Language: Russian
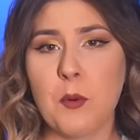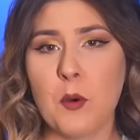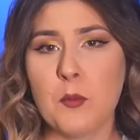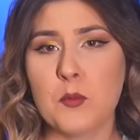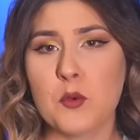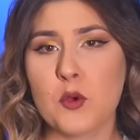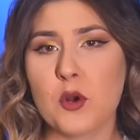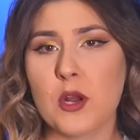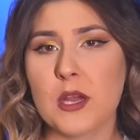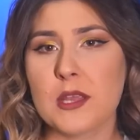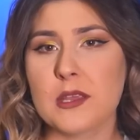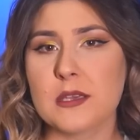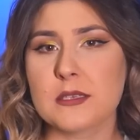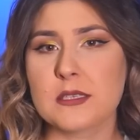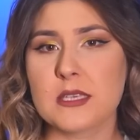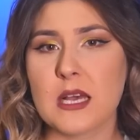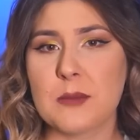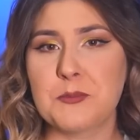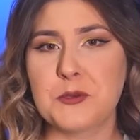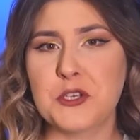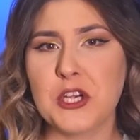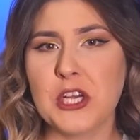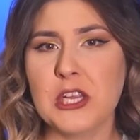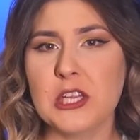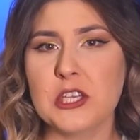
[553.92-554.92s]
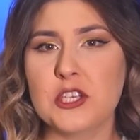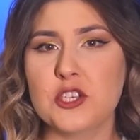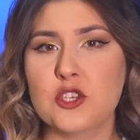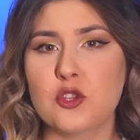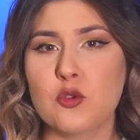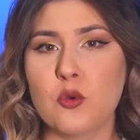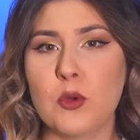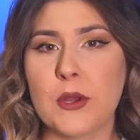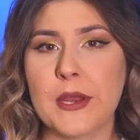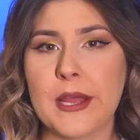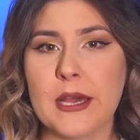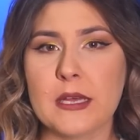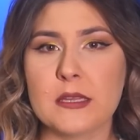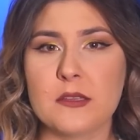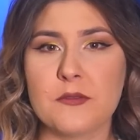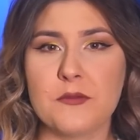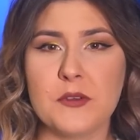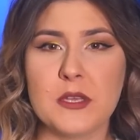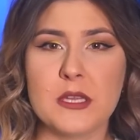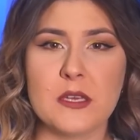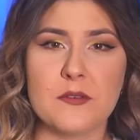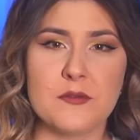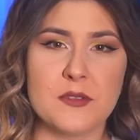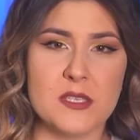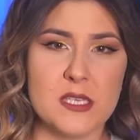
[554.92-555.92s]
Напомню, ранее сообщалось, что ряд
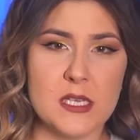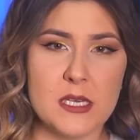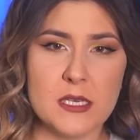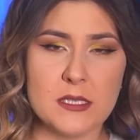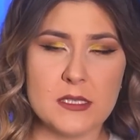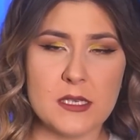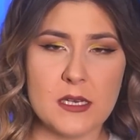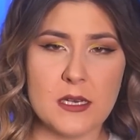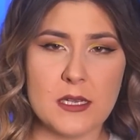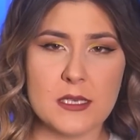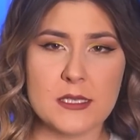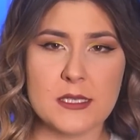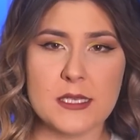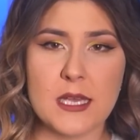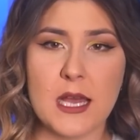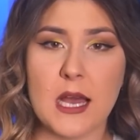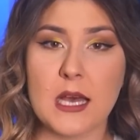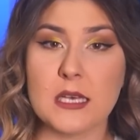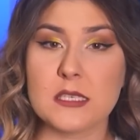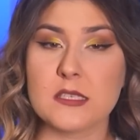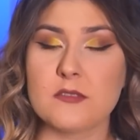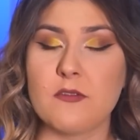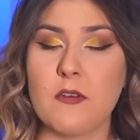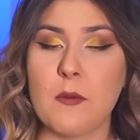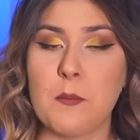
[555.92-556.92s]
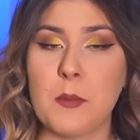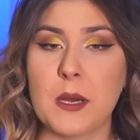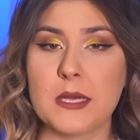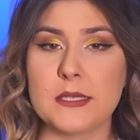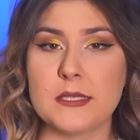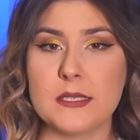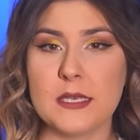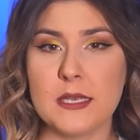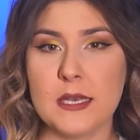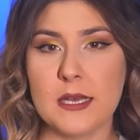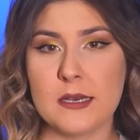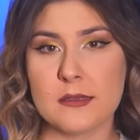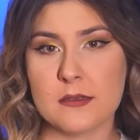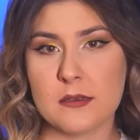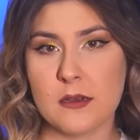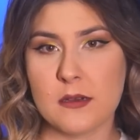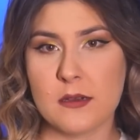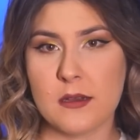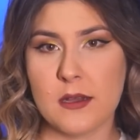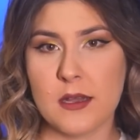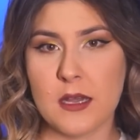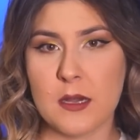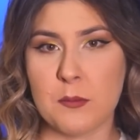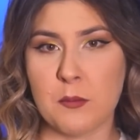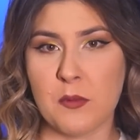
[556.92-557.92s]
видов деятельности освободили от
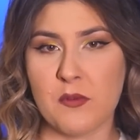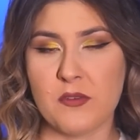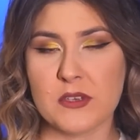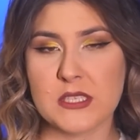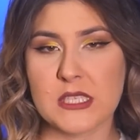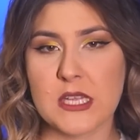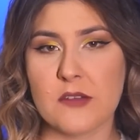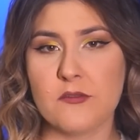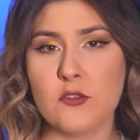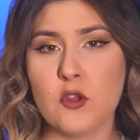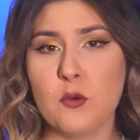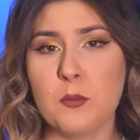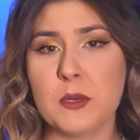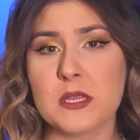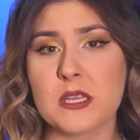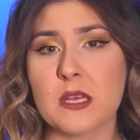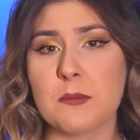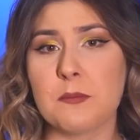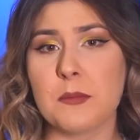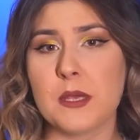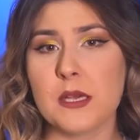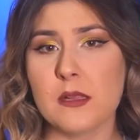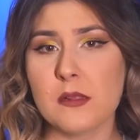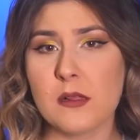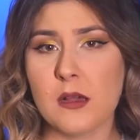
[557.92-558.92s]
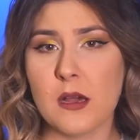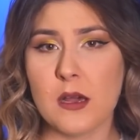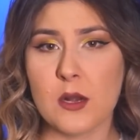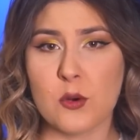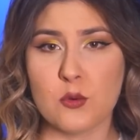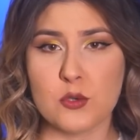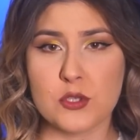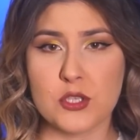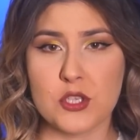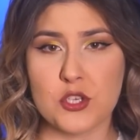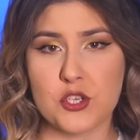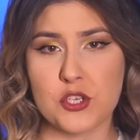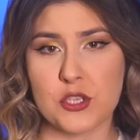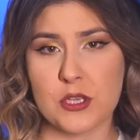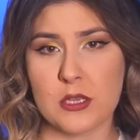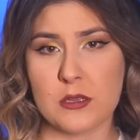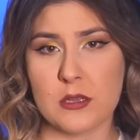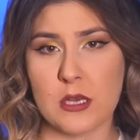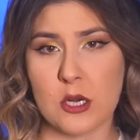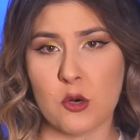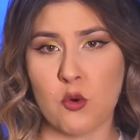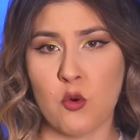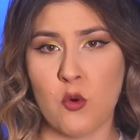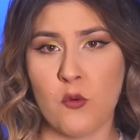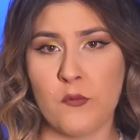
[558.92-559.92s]
ККМ. В основном это мелкая розничная
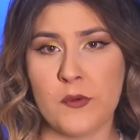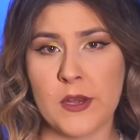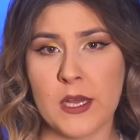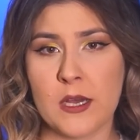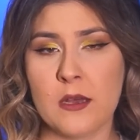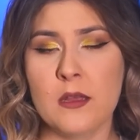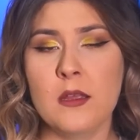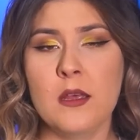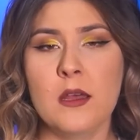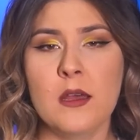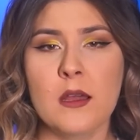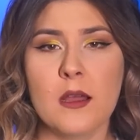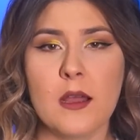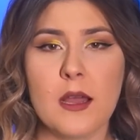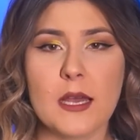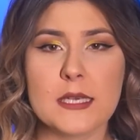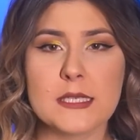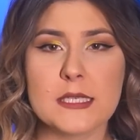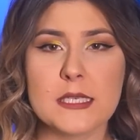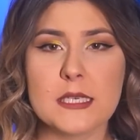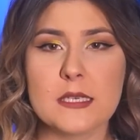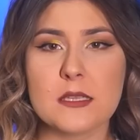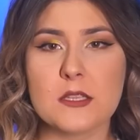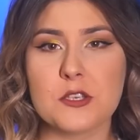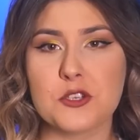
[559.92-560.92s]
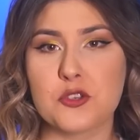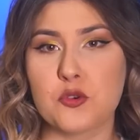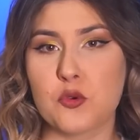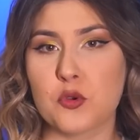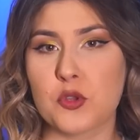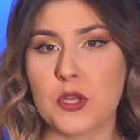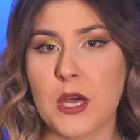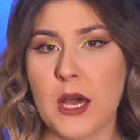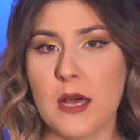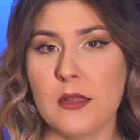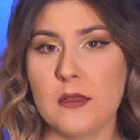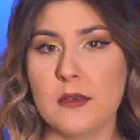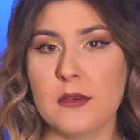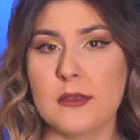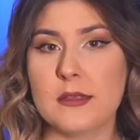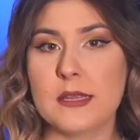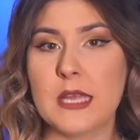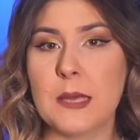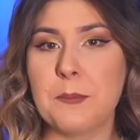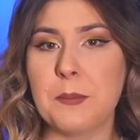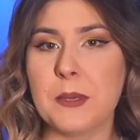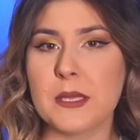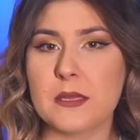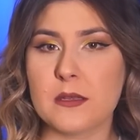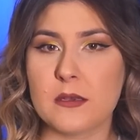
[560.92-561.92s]
торговля. Газеты, журналы,
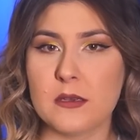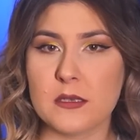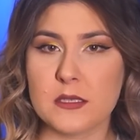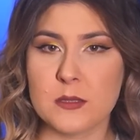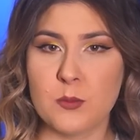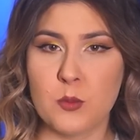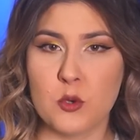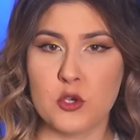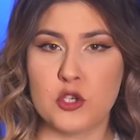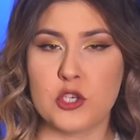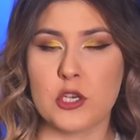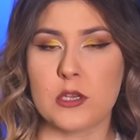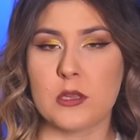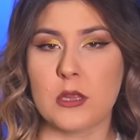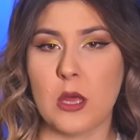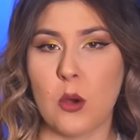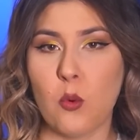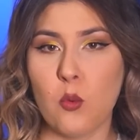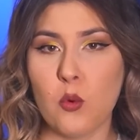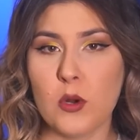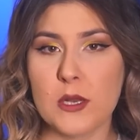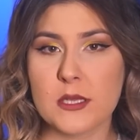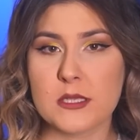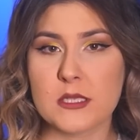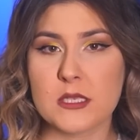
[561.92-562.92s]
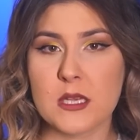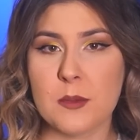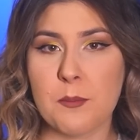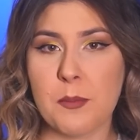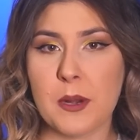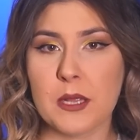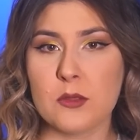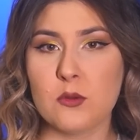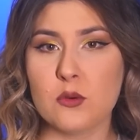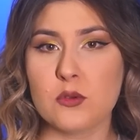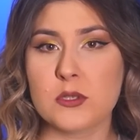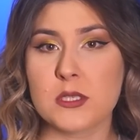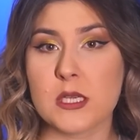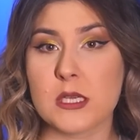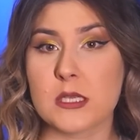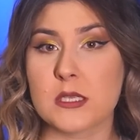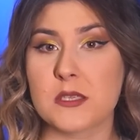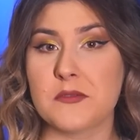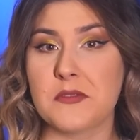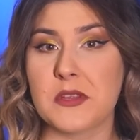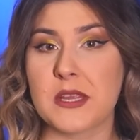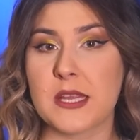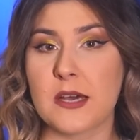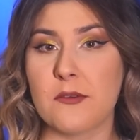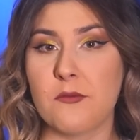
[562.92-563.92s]
напитки из бочек на улице, продукция
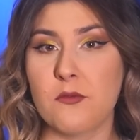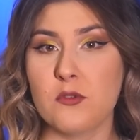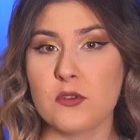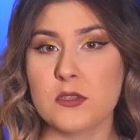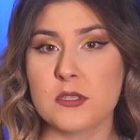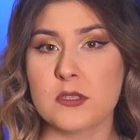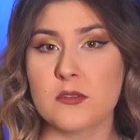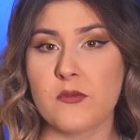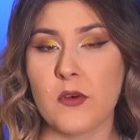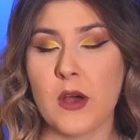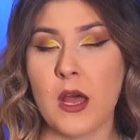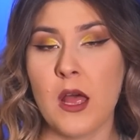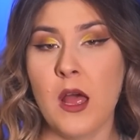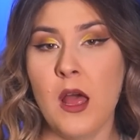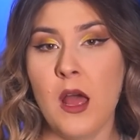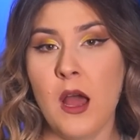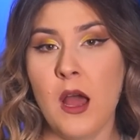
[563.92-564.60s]
цветоводства,